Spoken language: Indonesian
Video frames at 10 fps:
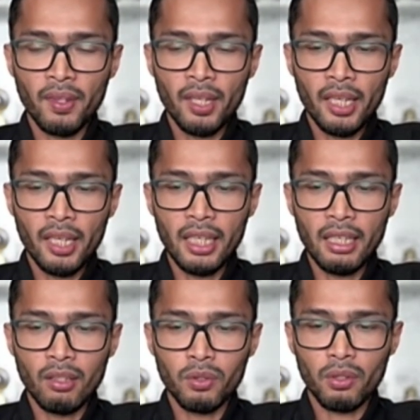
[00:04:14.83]
ini uh,
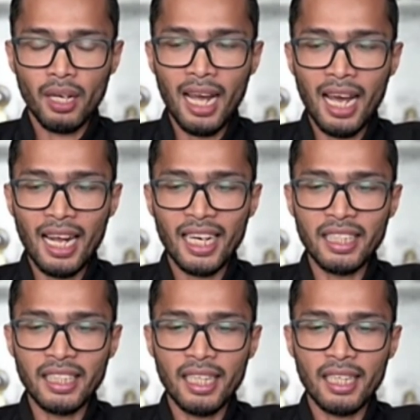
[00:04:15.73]
untuk
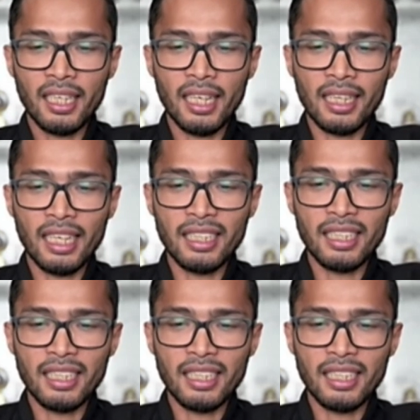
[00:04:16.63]
harganya kelihatannya